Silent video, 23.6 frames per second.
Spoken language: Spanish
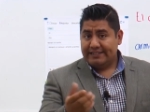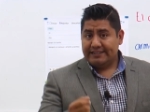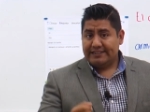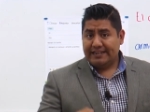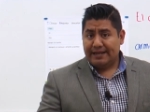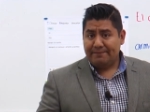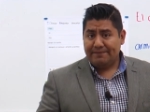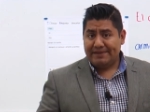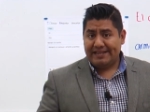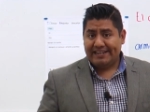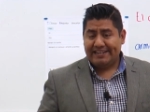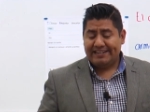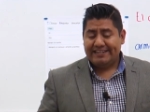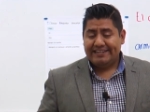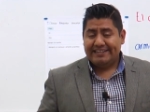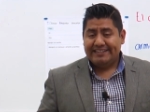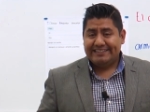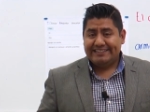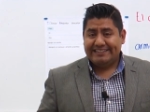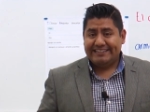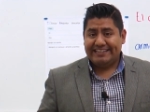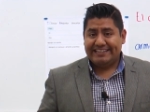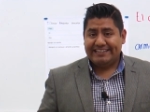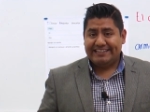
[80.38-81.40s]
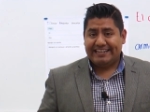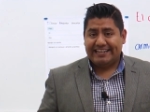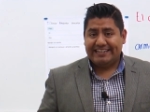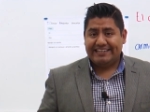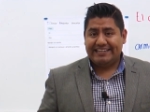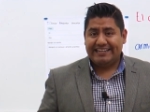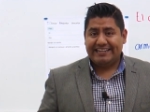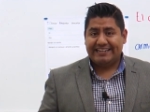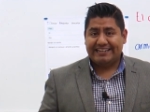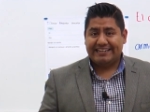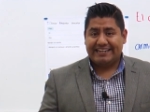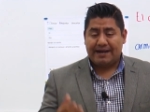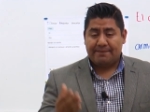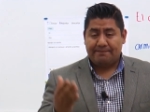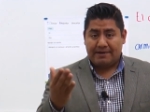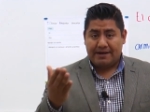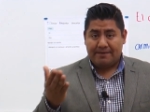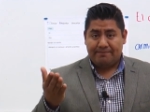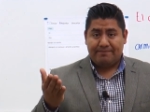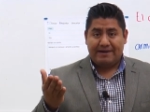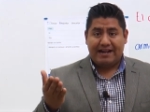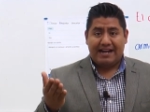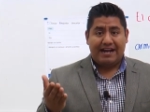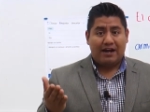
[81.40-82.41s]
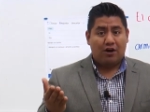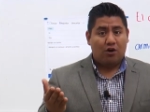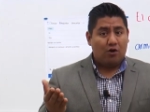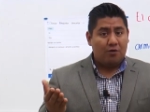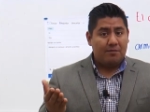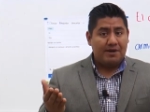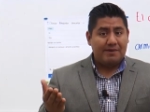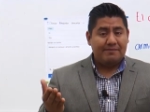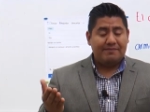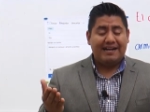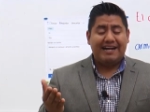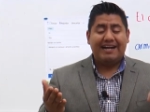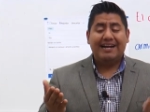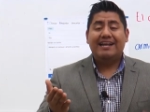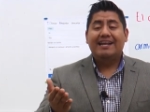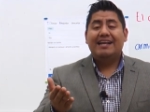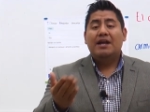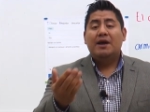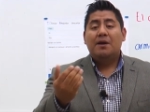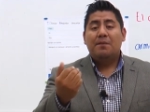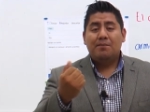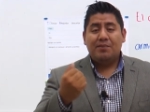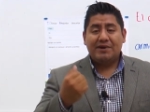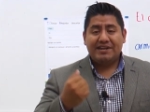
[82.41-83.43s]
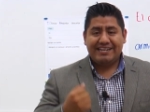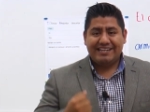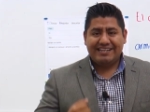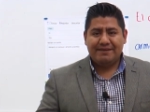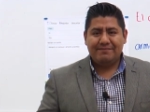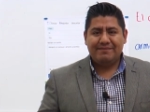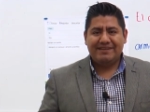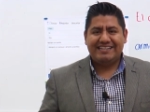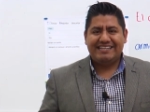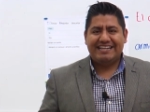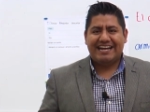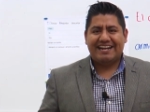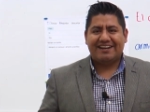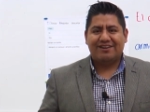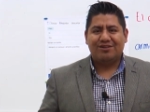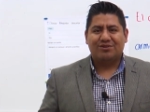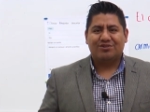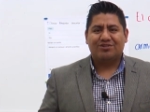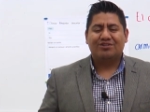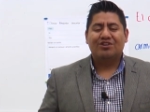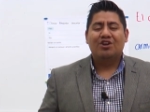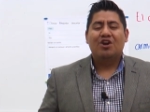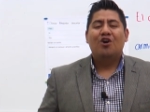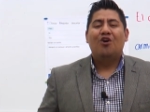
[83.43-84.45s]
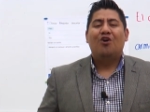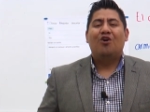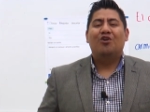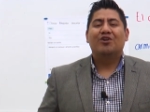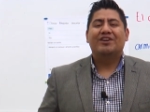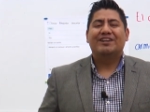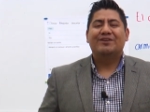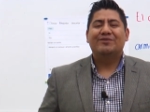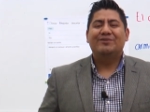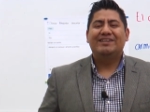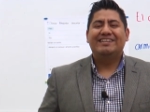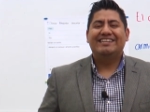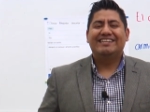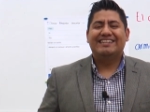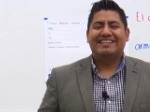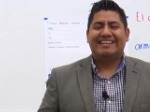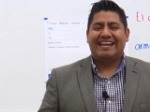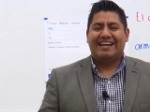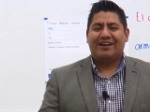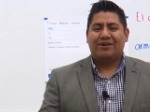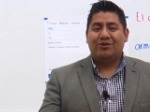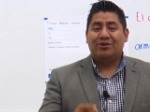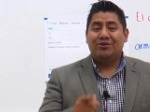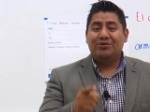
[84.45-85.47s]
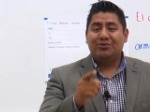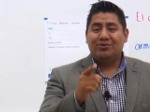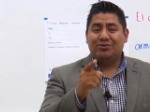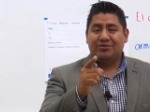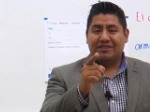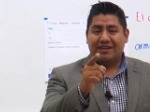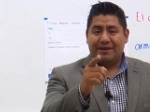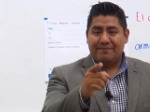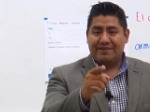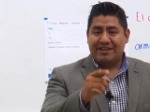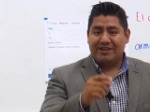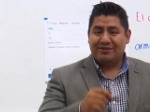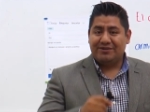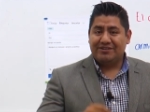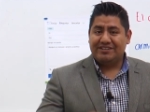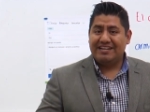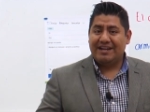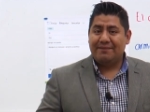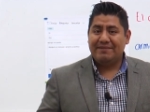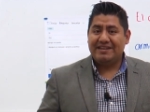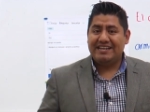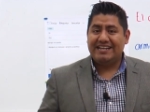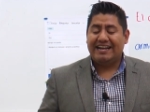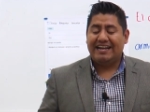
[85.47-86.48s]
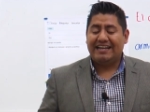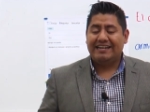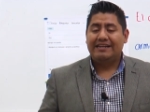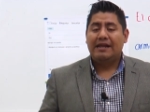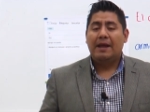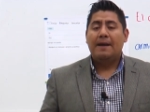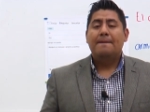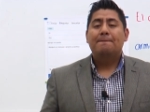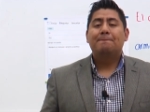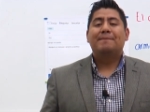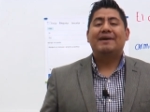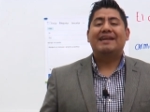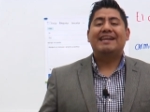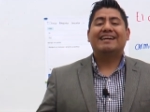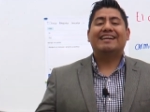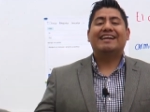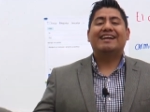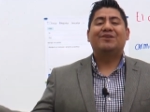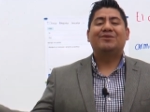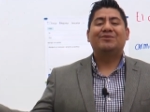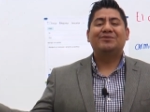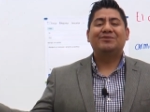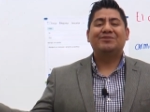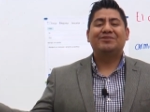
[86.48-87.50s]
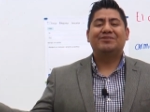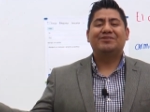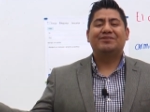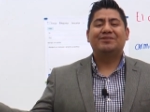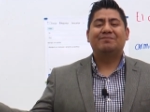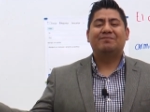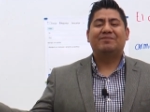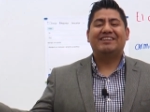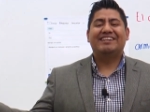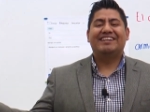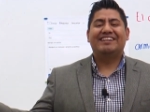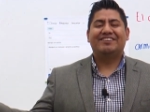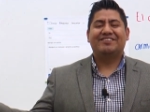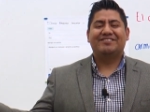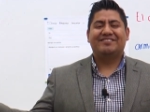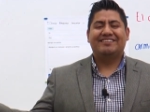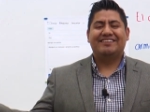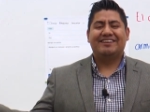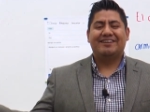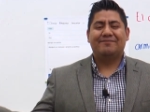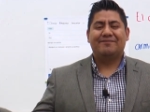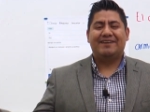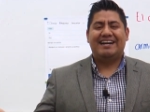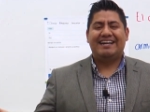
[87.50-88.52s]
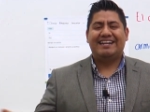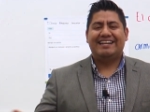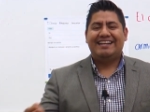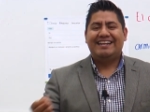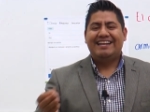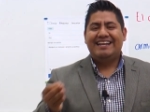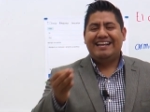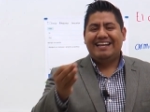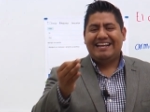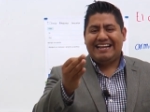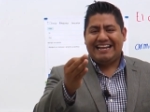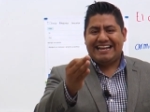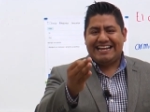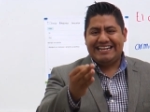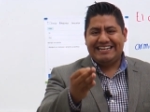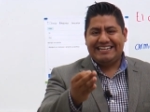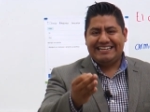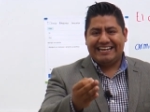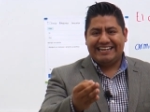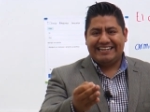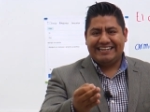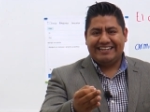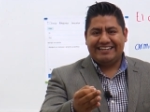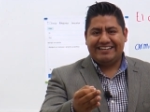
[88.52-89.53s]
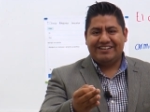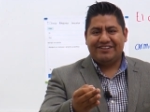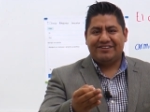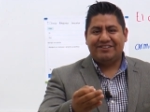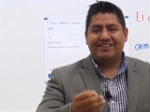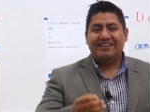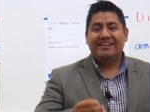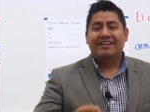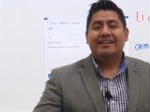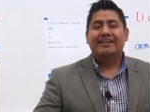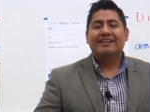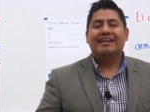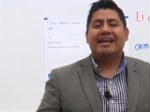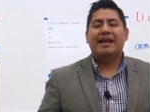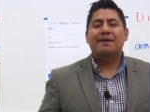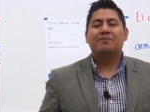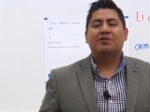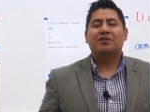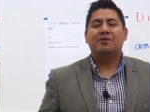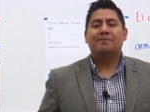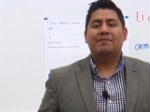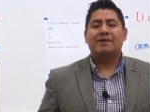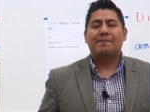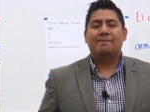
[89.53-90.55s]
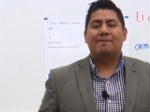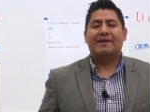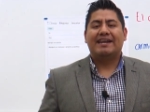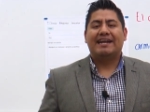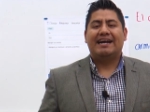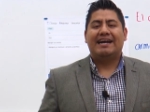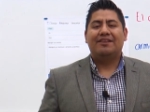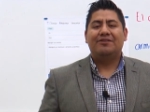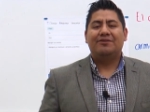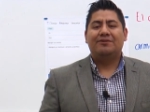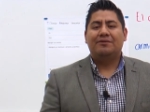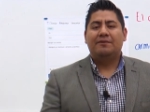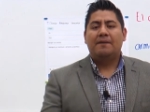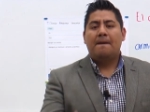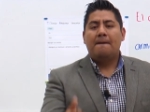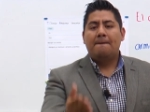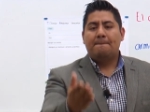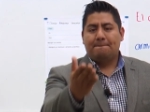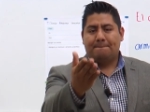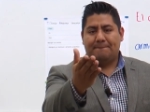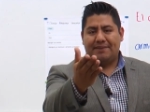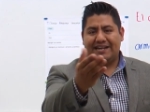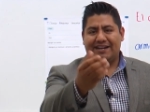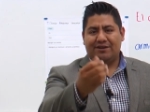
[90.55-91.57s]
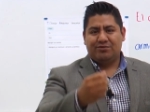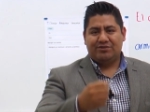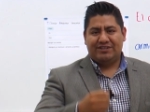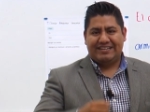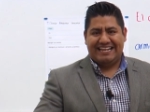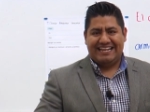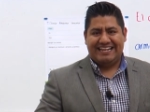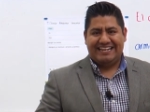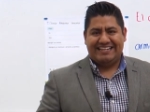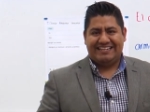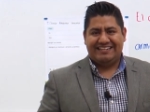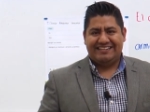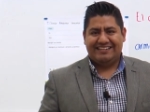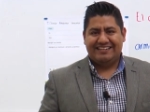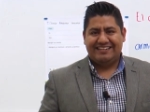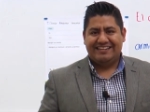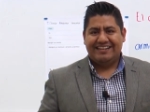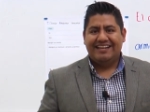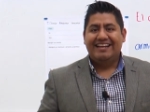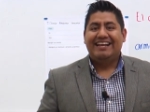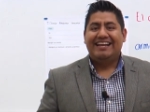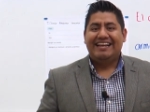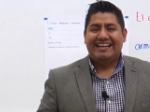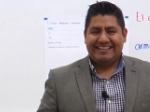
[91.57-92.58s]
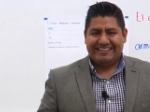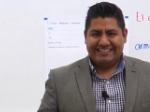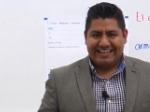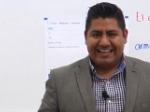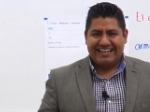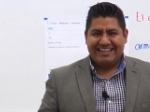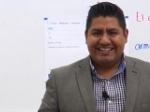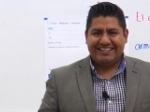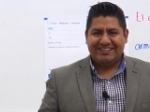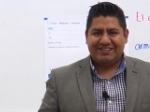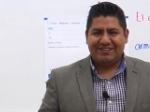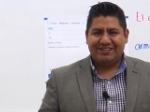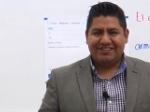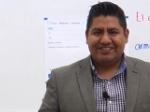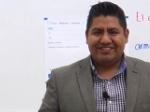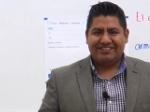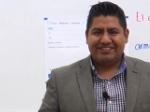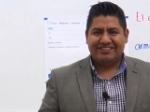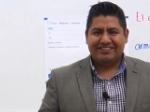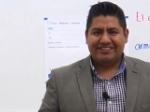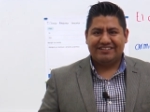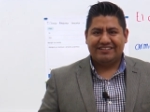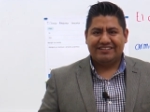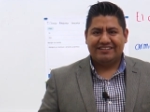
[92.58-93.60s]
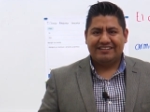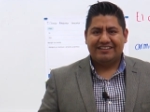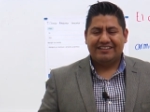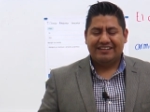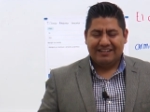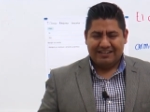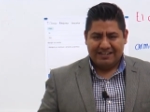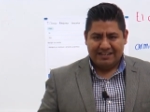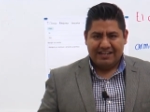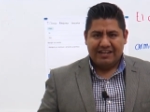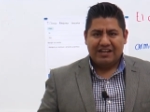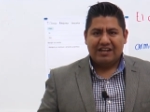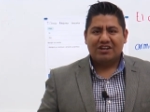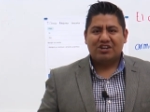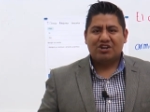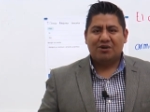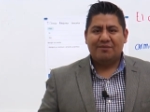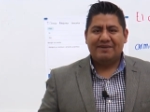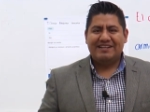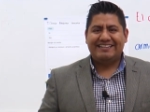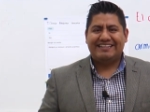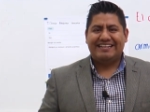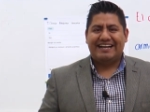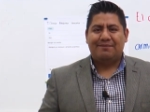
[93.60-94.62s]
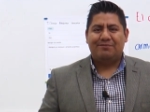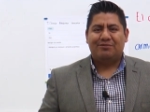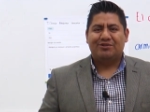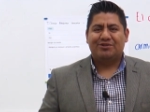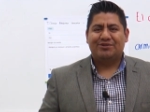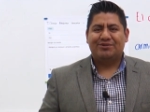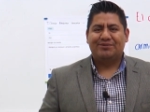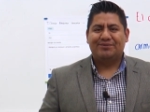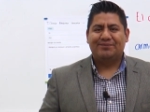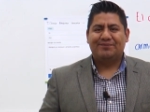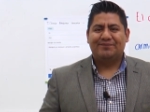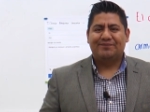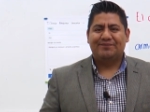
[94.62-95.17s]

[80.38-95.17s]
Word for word: También, si estás cerca papá o mamá, puedes invitarlos o reunirte con tus amigos y amigas para que juntos puedan observar esta sesión que hemos preparado para ustedes. ¿Están listos? Comenzamos.